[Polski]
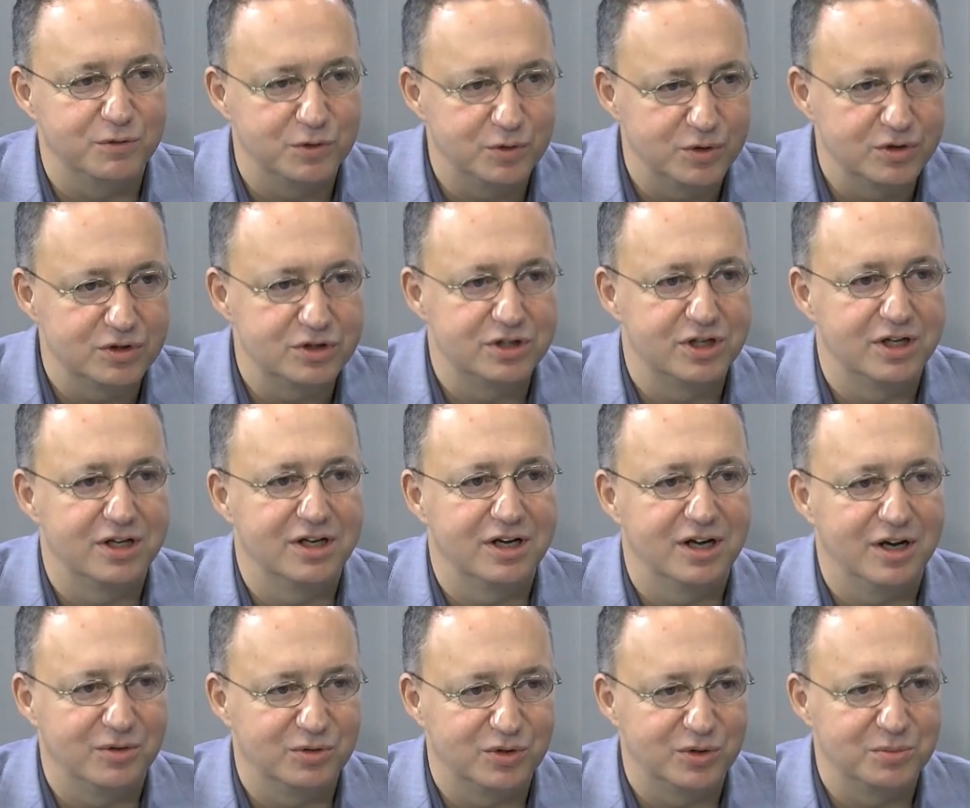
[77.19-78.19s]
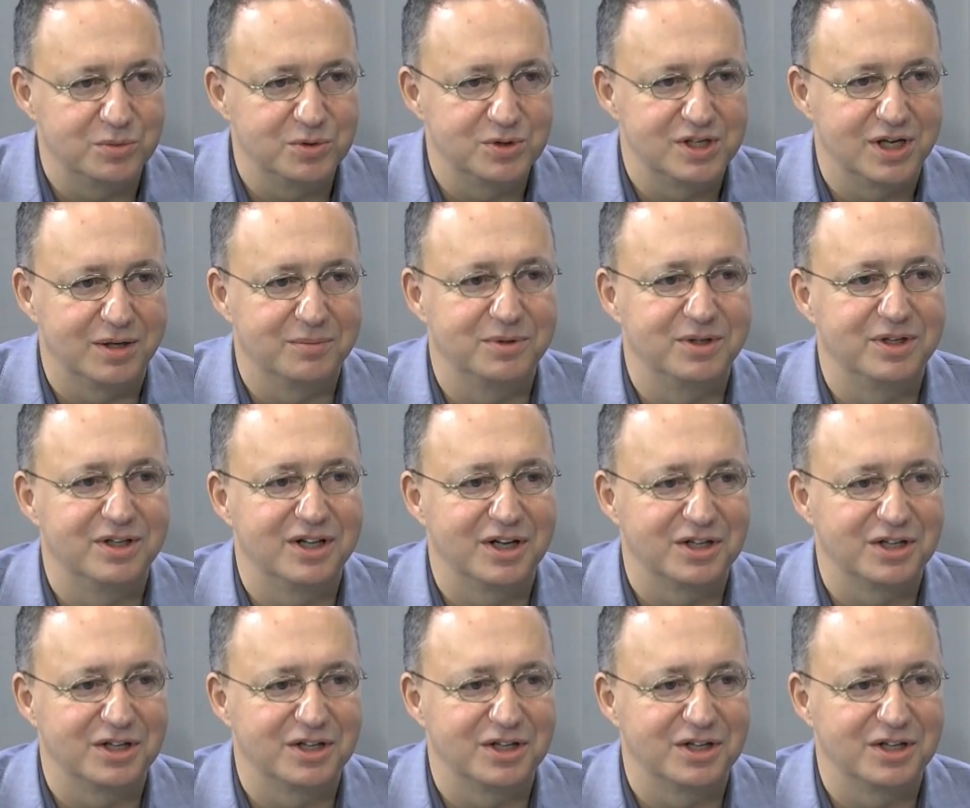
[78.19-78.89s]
Wyłącznie autobusami.